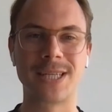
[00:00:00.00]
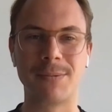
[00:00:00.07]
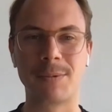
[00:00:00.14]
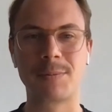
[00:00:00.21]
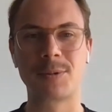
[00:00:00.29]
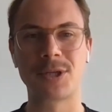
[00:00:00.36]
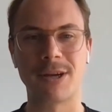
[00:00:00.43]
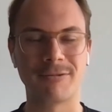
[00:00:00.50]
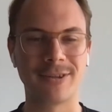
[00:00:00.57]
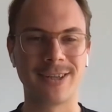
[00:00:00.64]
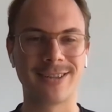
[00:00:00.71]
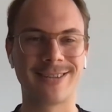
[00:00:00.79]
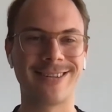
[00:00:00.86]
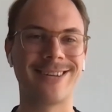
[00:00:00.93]
so ein bisschen damit
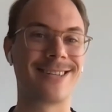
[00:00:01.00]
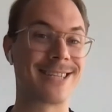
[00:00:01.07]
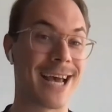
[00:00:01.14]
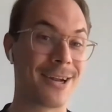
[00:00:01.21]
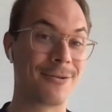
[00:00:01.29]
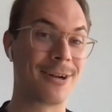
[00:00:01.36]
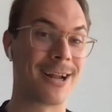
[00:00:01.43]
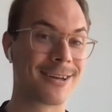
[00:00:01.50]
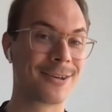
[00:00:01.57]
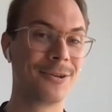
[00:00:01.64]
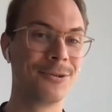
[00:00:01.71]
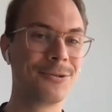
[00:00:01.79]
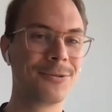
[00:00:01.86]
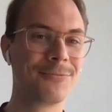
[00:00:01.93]
beschäftigt, äh, das eine oder andere
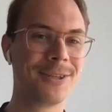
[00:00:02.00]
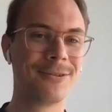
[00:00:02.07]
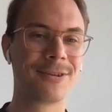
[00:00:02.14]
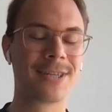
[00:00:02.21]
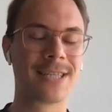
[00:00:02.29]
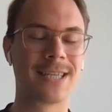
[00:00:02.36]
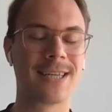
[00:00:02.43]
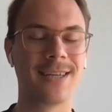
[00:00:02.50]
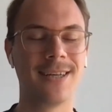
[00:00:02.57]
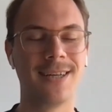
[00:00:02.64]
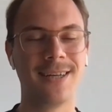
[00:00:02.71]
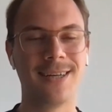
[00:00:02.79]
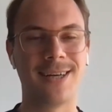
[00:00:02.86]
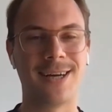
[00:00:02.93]
YouTube-Video gesehen,
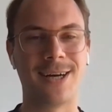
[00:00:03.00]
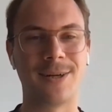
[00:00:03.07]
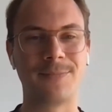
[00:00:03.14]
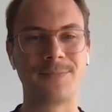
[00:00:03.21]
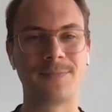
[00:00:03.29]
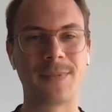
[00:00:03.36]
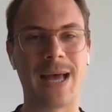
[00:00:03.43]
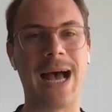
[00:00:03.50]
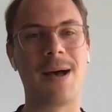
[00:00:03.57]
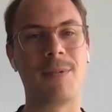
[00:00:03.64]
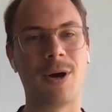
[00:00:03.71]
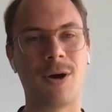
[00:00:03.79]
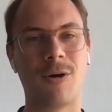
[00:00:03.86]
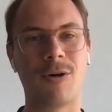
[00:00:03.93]
ähm,
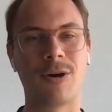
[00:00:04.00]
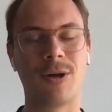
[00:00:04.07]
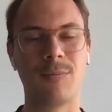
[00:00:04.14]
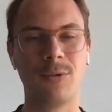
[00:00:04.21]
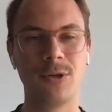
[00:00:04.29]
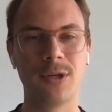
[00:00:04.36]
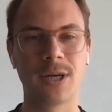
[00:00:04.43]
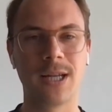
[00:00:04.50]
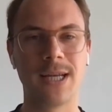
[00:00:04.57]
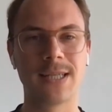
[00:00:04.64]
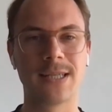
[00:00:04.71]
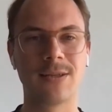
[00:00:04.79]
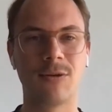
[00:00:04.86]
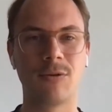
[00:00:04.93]
aber auch äh, Bücher
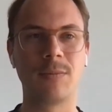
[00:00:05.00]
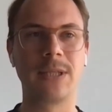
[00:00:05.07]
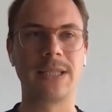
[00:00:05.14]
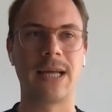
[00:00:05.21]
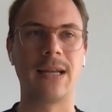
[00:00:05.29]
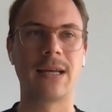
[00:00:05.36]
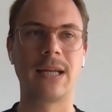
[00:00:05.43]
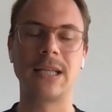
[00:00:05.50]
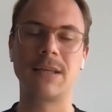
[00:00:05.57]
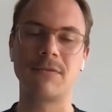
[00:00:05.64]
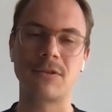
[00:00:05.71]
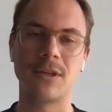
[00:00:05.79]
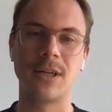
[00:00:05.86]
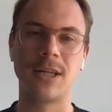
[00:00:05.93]
gelesen und mich dann
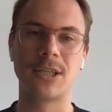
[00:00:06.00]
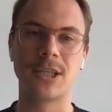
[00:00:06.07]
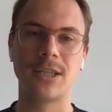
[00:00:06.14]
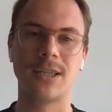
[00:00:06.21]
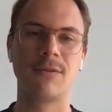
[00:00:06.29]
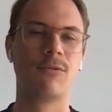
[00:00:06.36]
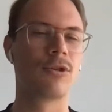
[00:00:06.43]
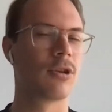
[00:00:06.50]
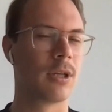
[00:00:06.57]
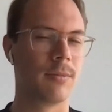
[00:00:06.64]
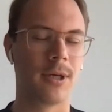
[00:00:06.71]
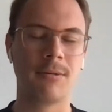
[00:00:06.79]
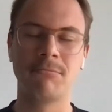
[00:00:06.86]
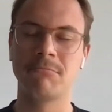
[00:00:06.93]
relativ schnell entschieden. Ich wusste schon
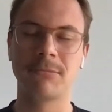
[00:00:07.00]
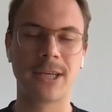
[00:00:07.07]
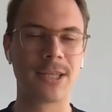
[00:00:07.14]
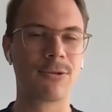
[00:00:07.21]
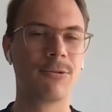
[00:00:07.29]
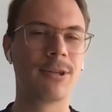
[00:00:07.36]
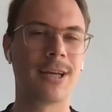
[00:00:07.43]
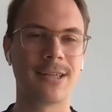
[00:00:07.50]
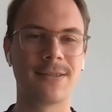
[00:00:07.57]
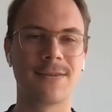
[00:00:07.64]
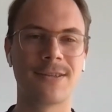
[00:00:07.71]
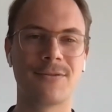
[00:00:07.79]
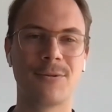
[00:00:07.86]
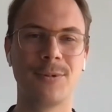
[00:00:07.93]
immer, Gesundheit ist
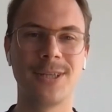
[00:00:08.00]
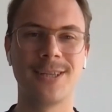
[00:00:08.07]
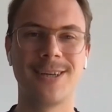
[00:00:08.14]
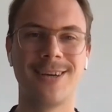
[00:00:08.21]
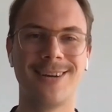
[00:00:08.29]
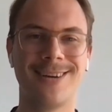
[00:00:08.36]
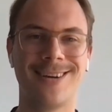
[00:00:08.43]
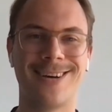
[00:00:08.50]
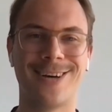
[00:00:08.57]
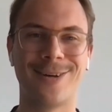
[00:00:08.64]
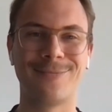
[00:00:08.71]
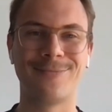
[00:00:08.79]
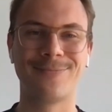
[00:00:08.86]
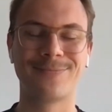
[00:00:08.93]
was für mich,
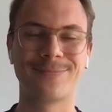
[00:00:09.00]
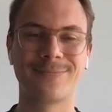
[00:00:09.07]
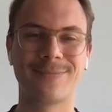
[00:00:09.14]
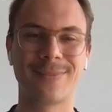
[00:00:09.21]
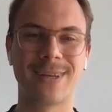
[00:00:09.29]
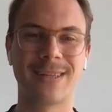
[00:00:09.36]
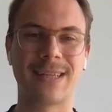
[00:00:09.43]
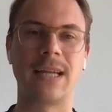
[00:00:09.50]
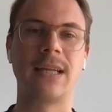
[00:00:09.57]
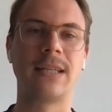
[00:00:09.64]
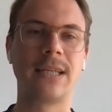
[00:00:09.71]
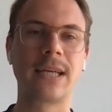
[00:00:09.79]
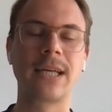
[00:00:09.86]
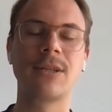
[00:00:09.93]
ähm, dann
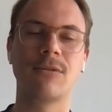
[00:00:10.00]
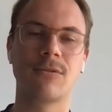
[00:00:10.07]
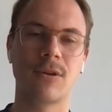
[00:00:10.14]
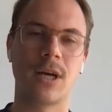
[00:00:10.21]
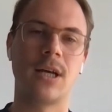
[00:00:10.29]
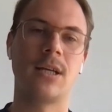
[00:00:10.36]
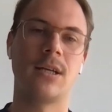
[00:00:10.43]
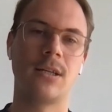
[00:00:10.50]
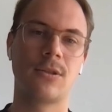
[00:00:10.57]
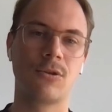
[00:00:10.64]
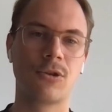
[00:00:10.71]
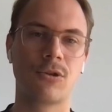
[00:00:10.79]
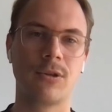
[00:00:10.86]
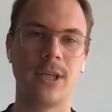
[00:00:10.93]
in die Richtung sogar äh,
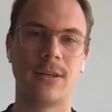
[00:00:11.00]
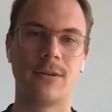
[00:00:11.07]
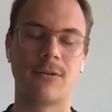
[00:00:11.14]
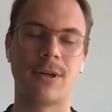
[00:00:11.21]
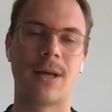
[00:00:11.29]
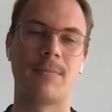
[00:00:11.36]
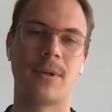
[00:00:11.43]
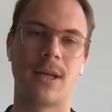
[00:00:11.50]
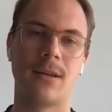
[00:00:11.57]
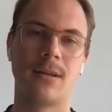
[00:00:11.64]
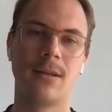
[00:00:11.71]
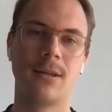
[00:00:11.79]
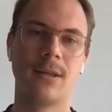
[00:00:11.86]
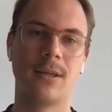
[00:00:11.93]
zu studieren und habe
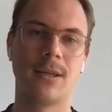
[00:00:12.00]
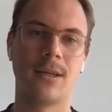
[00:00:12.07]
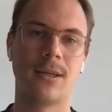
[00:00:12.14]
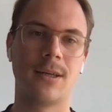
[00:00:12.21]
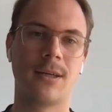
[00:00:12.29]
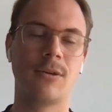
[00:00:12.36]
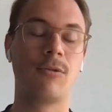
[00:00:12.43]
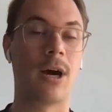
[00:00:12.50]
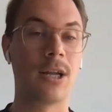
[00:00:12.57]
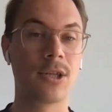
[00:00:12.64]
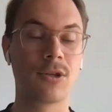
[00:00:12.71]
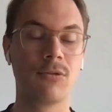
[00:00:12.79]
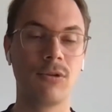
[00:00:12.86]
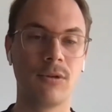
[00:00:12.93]
dann äh, ein
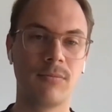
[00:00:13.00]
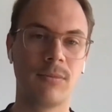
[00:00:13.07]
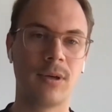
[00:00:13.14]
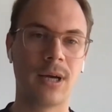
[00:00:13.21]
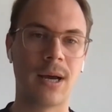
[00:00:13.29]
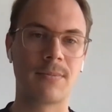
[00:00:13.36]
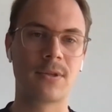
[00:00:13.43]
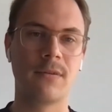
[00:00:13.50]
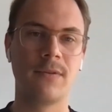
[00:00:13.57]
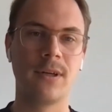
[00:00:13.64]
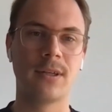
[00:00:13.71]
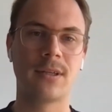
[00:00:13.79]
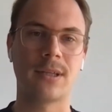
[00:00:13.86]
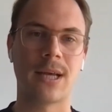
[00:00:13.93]
duales Studium äh,
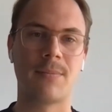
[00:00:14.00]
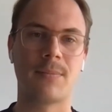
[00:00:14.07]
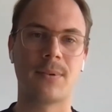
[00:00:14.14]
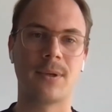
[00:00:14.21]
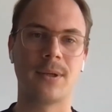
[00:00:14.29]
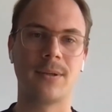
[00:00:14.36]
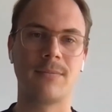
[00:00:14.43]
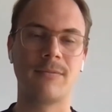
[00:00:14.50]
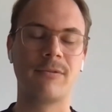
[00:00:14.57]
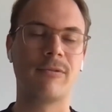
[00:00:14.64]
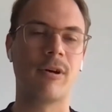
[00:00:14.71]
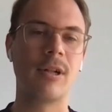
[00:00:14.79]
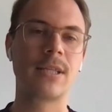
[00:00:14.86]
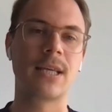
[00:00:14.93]
absolviert, habe ähm,
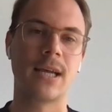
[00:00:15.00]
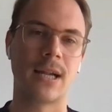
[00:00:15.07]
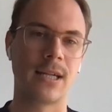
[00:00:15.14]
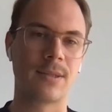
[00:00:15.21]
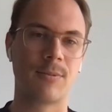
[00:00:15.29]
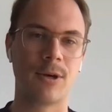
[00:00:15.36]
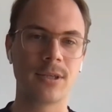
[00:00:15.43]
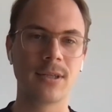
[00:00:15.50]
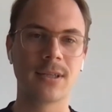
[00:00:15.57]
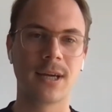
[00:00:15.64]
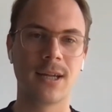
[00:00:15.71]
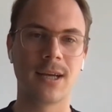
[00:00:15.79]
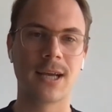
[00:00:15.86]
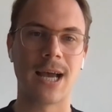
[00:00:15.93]
Vollzeit als Personal
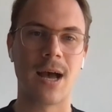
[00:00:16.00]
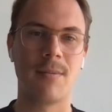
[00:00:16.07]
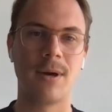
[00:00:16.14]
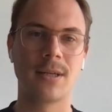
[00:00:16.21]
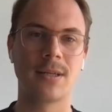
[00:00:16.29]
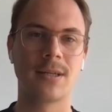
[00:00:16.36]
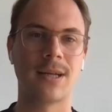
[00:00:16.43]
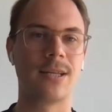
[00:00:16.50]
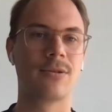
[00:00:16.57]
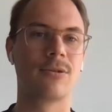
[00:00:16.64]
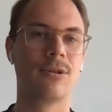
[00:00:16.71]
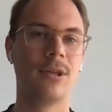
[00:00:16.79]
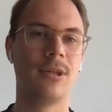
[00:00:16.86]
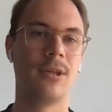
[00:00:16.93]
Trainer gearbeitet,
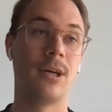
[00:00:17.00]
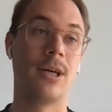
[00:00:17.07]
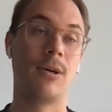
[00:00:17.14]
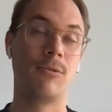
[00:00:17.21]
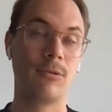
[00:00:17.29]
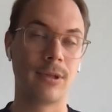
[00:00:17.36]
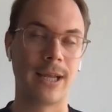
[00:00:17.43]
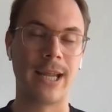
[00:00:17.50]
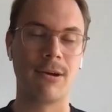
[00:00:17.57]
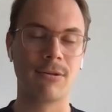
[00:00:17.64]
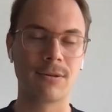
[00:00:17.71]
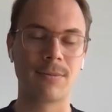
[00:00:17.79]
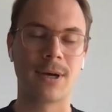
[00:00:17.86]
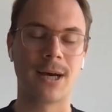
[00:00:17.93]
also äh, und
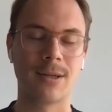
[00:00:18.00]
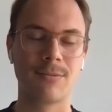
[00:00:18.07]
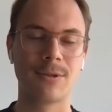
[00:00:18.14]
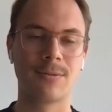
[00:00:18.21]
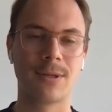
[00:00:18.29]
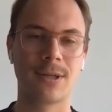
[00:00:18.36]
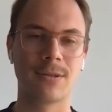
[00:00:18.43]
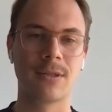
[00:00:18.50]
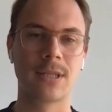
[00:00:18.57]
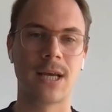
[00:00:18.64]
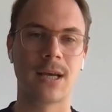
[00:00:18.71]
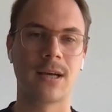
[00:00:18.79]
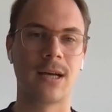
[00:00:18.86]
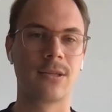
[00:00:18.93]
Ernährungsberater muss man dazu
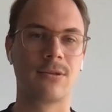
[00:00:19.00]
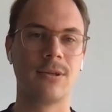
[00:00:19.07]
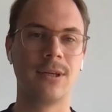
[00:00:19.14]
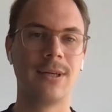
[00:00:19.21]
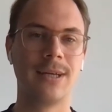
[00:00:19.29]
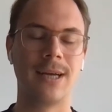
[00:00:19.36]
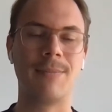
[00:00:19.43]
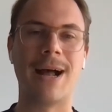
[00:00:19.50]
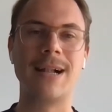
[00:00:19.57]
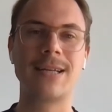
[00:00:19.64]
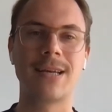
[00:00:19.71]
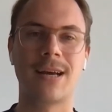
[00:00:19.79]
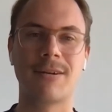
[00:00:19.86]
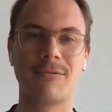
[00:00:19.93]
sagen, also im
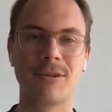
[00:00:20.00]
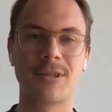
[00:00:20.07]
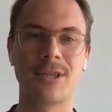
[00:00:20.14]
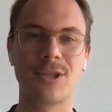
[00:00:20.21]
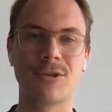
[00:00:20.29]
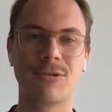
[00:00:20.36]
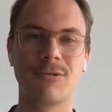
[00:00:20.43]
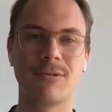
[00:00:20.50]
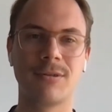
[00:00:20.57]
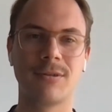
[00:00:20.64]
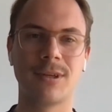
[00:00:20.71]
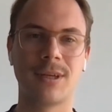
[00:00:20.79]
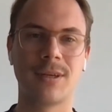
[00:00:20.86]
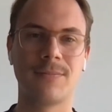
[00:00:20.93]
Alltag 40
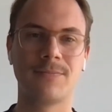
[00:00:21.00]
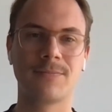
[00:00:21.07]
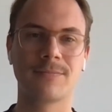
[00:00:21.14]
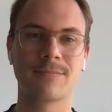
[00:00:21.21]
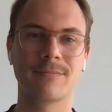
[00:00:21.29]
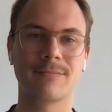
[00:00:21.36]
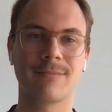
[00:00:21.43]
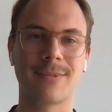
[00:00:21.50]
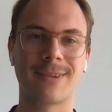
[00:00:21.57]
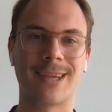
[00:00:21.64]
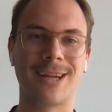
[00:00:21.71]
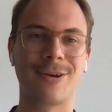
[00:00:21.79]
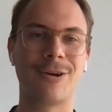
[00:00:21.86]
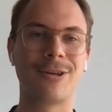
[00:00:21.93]
Stunden ähm,
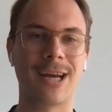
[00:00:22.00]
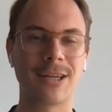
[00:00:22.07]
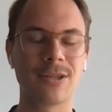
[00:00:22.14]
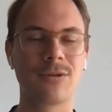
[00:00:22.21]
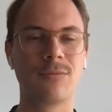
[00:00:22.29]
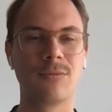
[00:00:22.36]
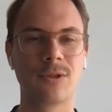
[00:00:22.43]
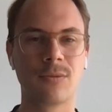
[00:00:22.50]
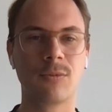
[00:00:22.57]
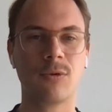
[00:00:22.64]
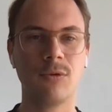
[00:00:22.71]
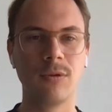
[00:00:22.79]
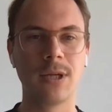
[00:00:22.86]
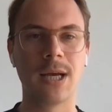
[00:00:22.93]
den Kontakt zum, zum
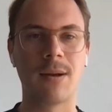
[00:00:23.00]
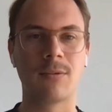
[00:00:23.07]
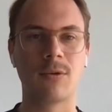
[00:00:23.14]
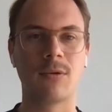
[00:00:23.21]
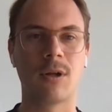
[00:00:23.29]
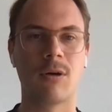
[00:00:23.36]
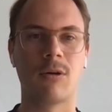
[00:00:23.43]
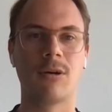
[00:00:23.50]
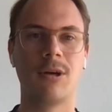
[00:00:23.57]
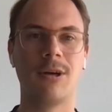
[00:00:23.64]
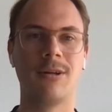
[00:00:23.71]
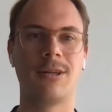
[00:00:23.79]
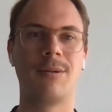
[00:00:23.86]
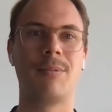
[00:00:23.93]
Kunden gehabt und auch
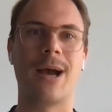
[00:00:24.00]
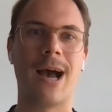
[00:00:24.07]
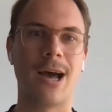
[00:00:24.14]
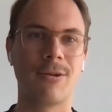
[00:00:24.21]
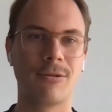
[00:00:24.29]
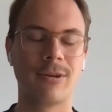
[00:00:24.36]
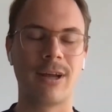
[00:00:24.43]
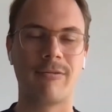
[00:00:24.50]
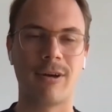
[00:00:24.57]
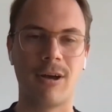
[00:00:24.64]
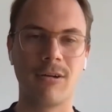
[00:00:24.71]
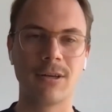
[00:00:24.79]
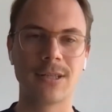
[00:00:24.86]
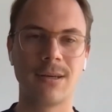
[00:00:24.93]
die Beratung, die
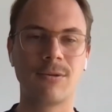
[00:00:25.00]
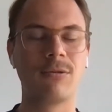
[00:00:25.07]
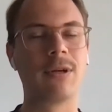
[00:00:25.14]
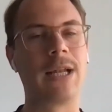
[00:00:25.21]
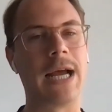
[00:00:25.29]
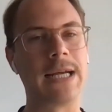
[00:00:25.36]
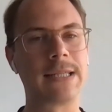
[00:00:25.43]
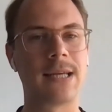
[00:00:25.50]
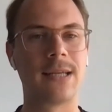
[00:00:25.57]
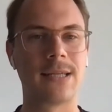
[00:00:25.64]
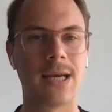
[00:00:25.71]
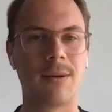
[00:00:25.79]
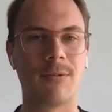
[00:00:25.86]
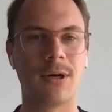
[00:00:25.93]
Erfahrung gesammelt und
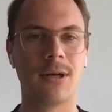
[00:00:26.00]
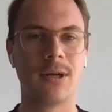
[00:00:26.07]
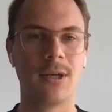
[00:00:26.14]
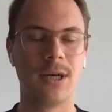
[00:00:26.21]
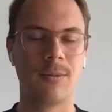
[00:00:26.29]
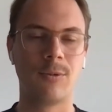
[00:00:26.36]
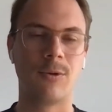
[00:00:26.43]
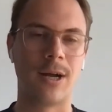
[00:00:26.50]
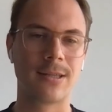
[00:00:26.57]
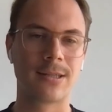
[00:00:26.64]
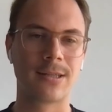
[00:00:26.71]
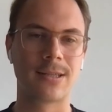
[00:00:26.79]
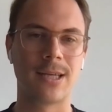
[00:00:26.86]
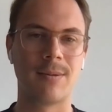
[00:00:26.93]
gleichzeitig aber im dualen
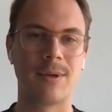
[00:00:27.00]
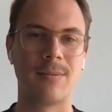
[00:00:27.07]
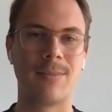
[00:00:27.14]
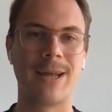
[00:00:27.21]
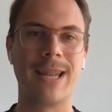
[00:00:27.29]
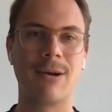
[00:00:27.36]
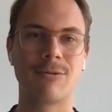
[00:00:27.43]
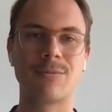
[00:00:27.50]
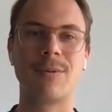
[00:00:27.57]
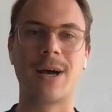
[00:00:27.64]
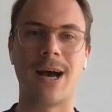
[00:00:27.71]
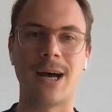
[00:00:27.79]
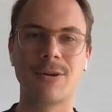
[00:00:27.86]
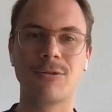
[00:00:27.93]
System eben
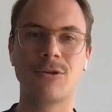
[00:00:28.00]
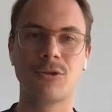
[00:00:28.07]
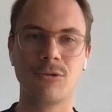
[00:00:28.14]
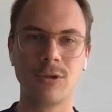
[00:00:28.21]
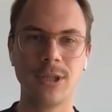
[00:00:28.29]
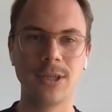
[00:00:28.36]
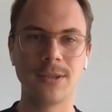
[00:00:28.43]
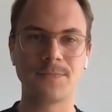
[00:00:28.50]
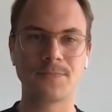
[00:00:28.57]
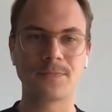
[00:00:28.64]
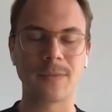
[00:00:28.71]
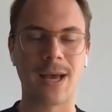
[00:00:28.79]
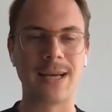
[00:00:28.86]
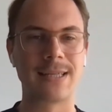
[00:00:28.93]
Ernährungsberatung studiert,
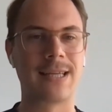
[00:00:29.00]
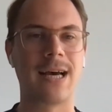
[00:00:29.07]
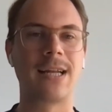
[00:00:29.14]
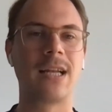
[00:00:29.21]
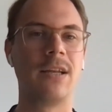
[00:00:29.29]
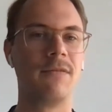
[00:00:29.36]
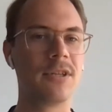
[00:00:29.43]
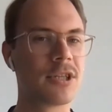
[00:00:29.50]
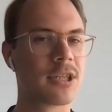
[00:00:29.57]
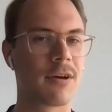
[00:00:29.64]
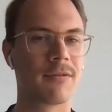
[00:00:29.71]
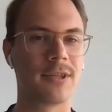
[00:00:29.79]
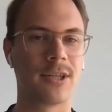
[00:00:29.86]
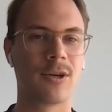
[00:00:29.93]
heißt da dann die
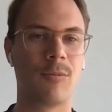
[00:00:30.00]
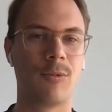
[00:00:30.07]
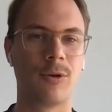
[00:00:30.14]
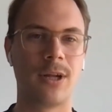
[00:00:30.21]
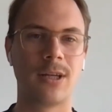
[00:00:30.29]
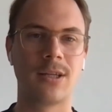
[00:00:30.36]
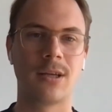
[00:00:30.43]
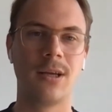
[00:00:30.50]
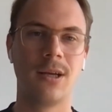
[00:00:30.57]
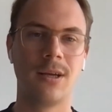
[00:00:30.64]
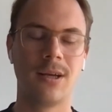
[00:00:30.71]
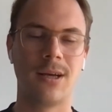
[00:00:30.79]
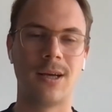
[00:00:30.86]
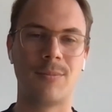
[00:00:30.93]
wissenschaftliche Komponente
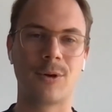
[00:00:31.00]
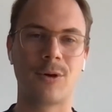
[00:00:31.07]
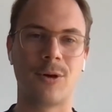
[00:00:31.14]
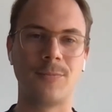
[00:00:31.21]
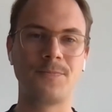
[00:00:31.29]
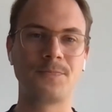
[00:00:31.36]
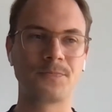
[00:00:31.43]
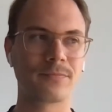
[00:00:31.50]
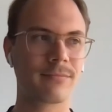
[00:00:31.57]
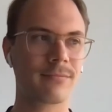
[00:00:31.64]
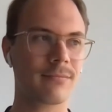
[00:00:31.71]
äh, bekommen.